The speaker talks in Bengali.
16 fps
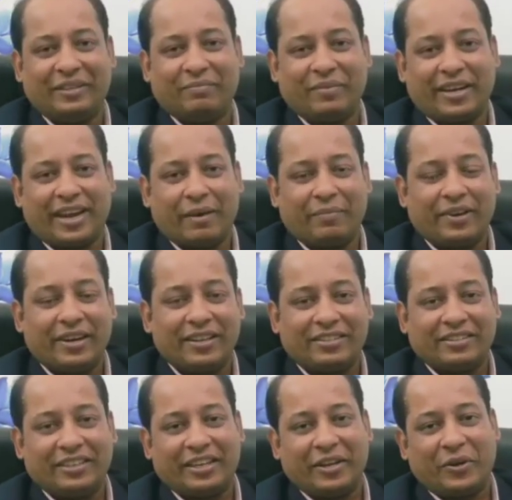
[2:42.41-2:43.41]
বা
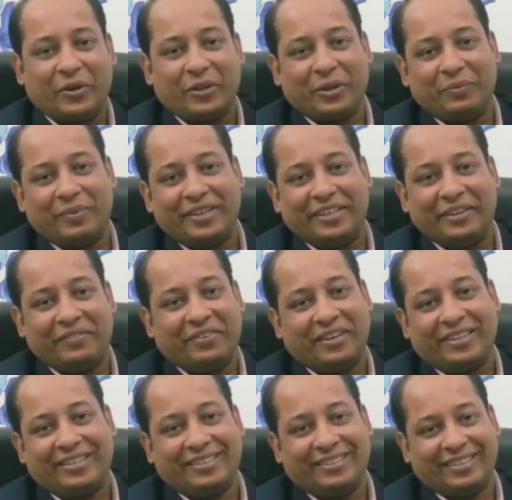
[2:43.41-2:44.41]
ক্যাপিটালিস্টিক ইকোনমির
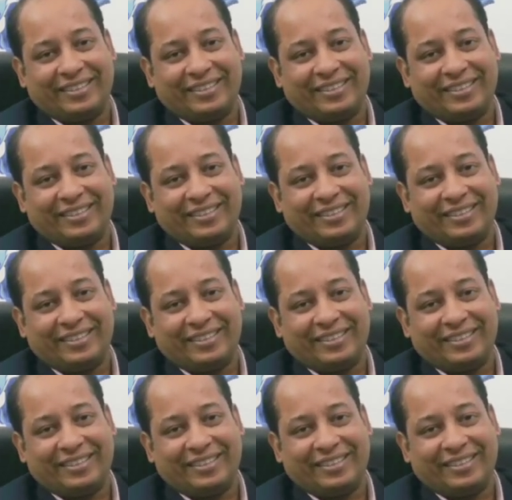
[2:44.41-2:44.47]
ডেফিনেশন